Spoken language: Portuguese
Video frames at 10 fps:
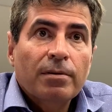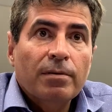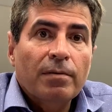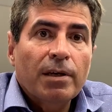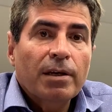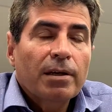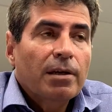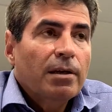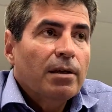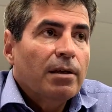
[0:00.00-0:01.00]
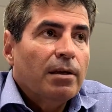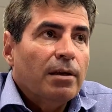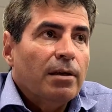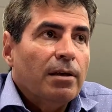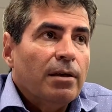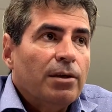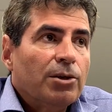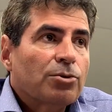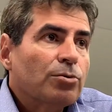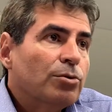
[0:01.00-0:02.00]
né? É,
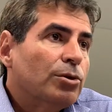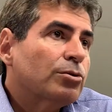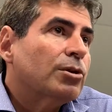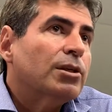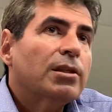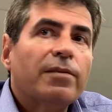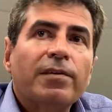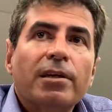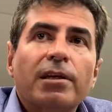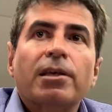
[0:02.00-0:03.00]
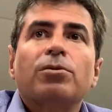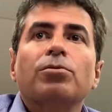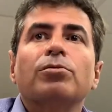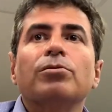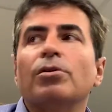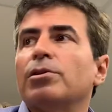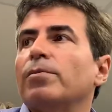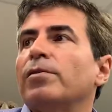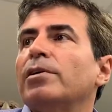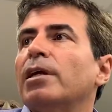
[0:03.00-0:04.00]
isso, isso que a gente está falando aqui é tudo, nós
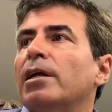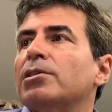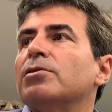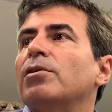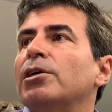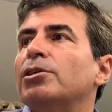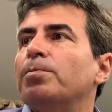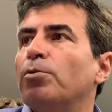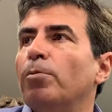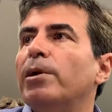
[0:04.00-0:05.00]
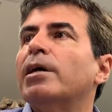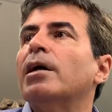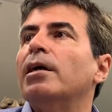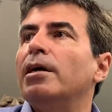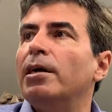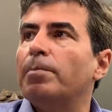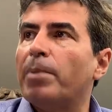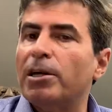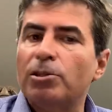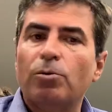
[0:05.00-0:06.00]
estamos falando em relação à rede pública e
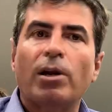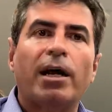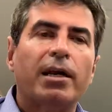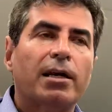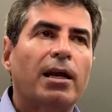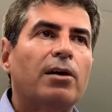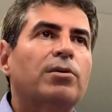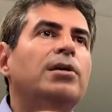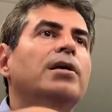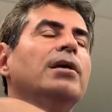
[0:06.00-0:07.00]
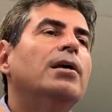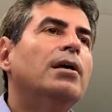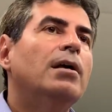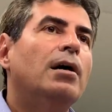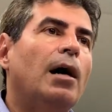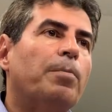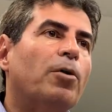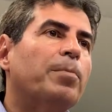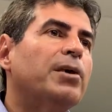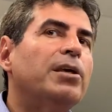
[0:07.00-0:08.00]
particular. É claro que a
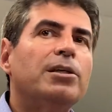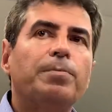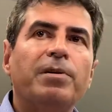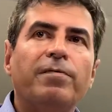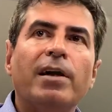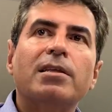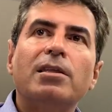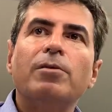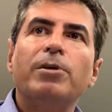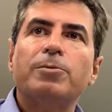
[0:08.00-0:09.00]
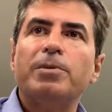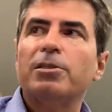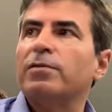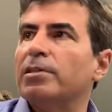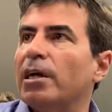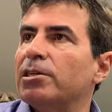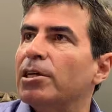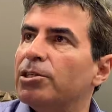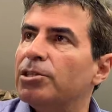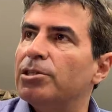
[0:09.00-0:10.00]
própria rede privada tem uma especificidade, já
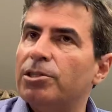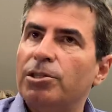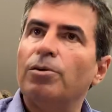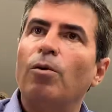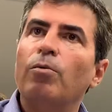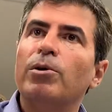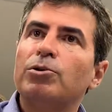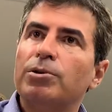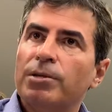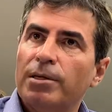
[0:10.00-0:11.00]
existiam algumas